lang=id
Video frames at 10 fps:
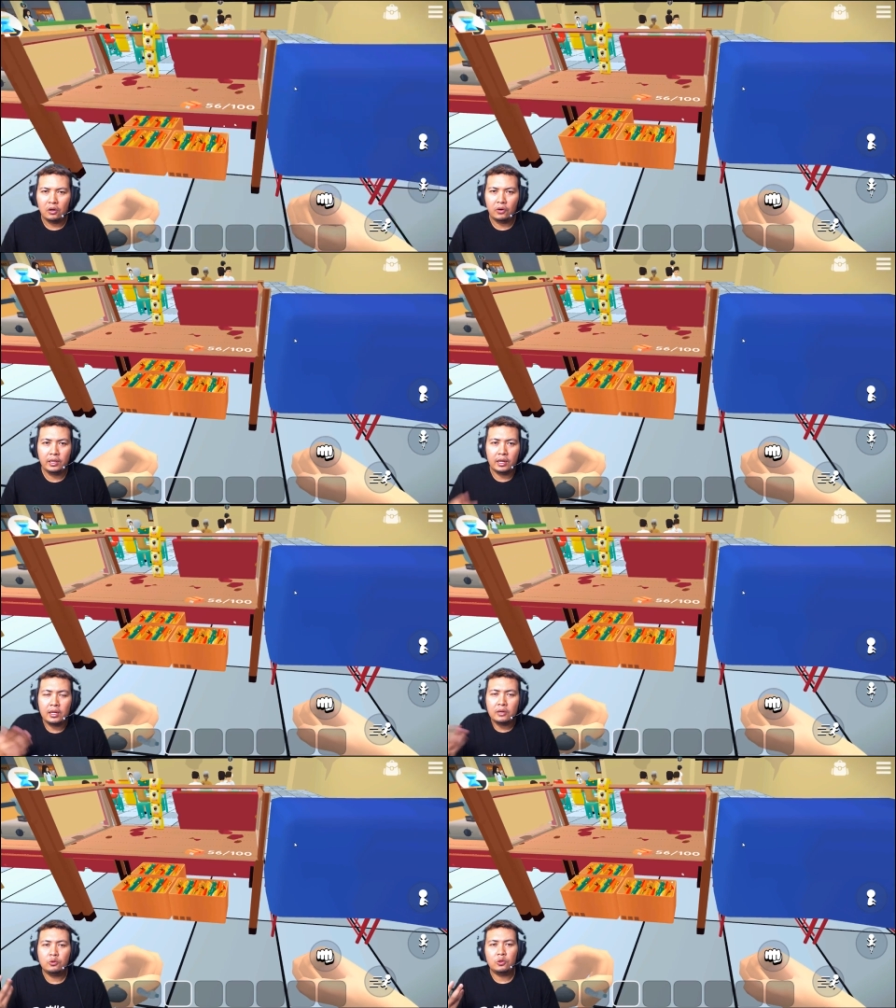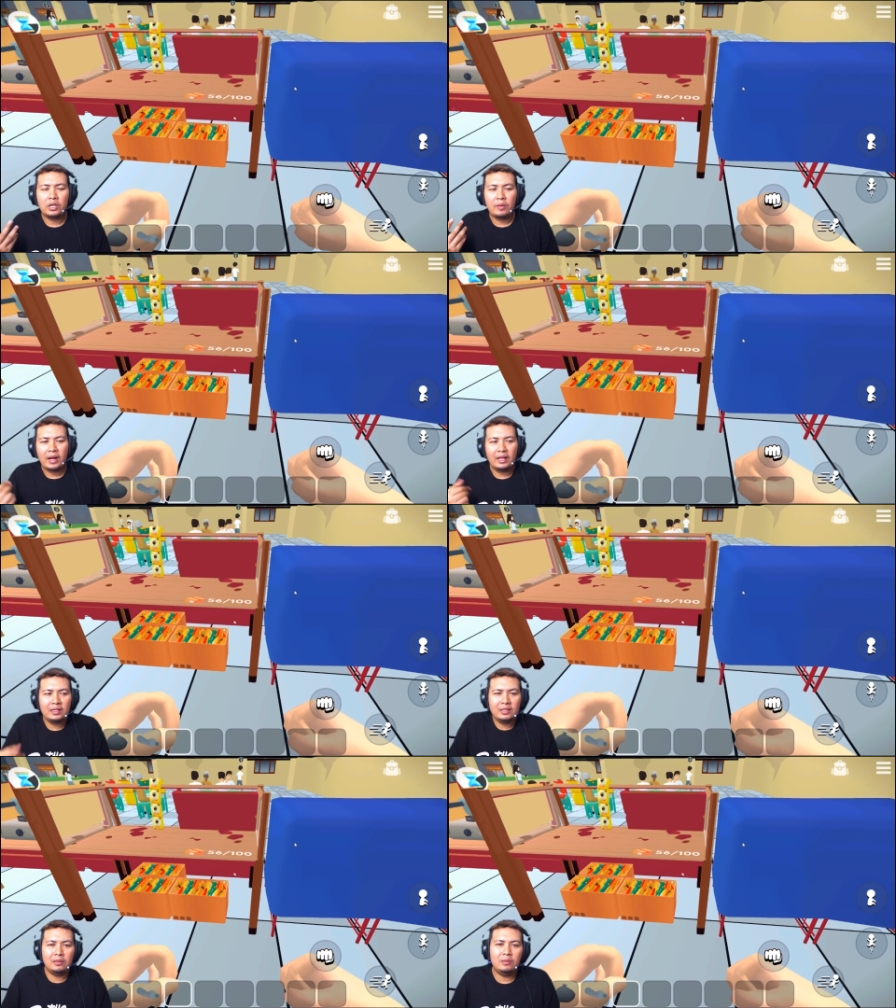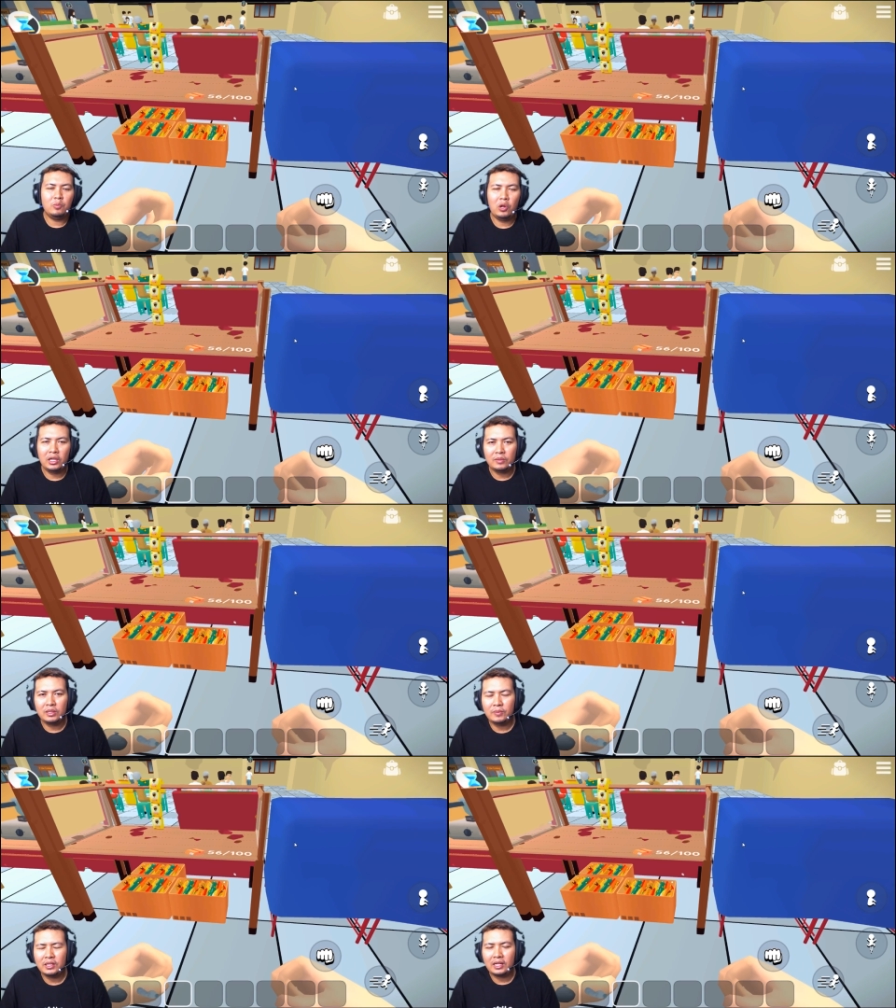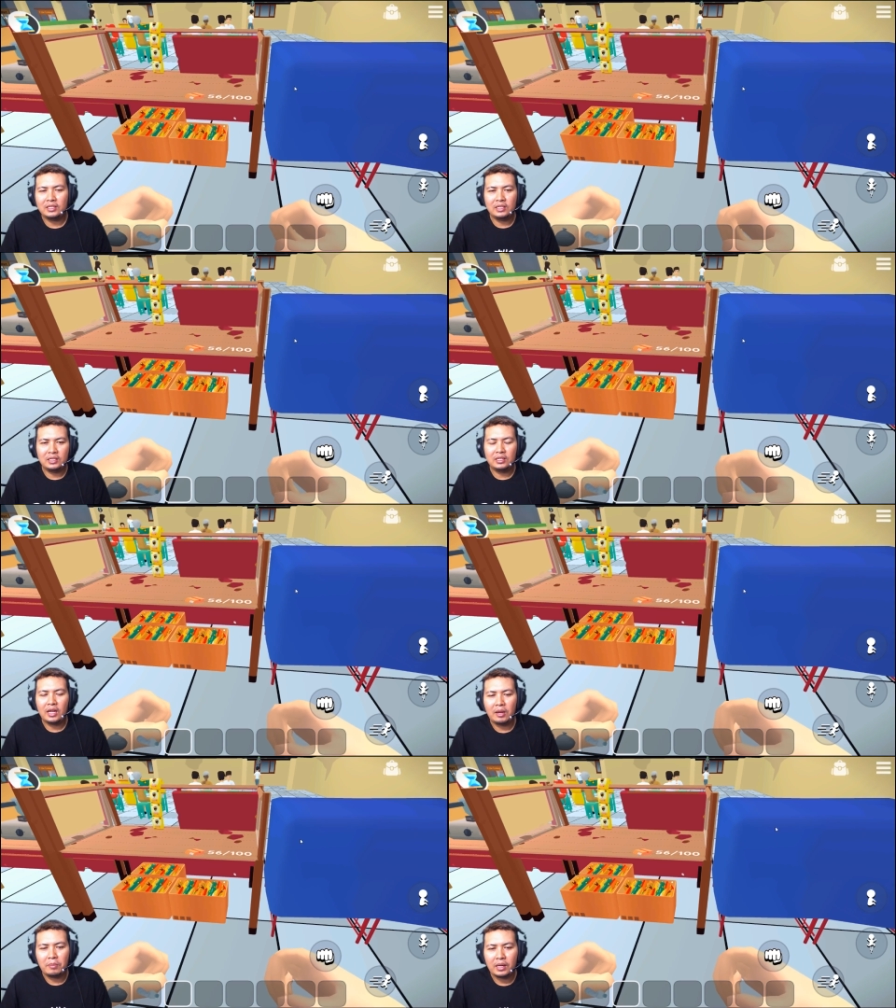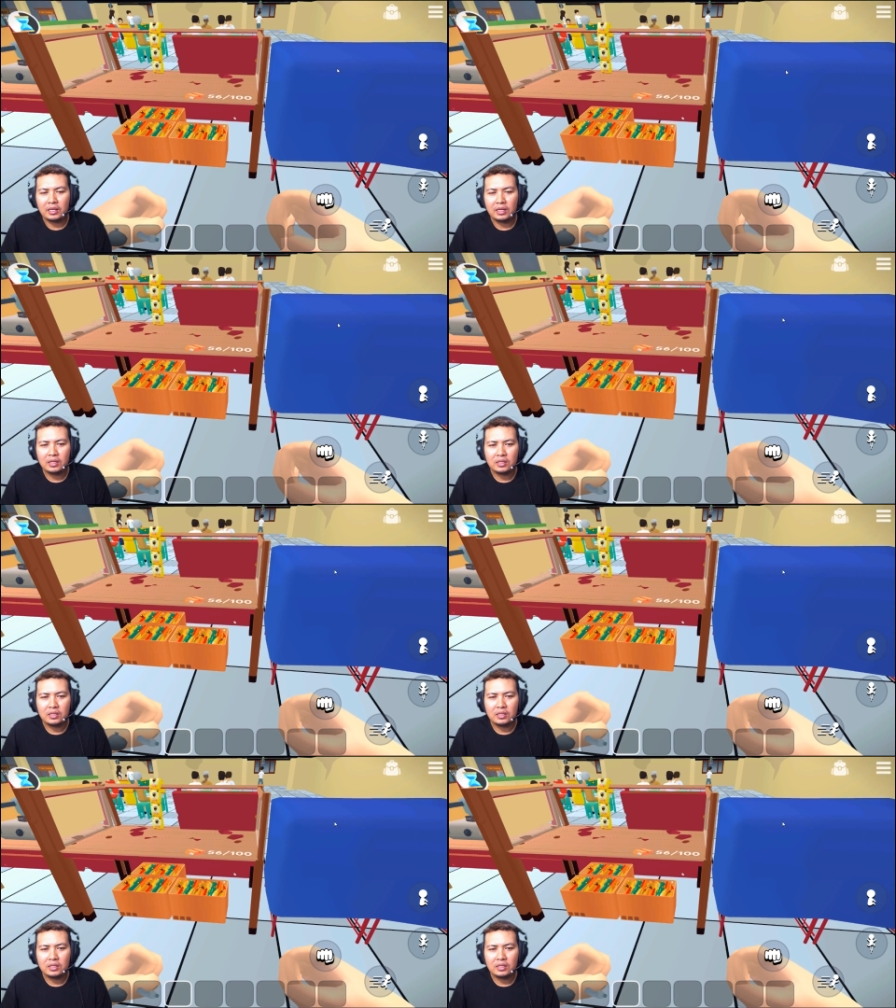Oh iya, untuk nama kantin boleh teman-teman kasih nama ya.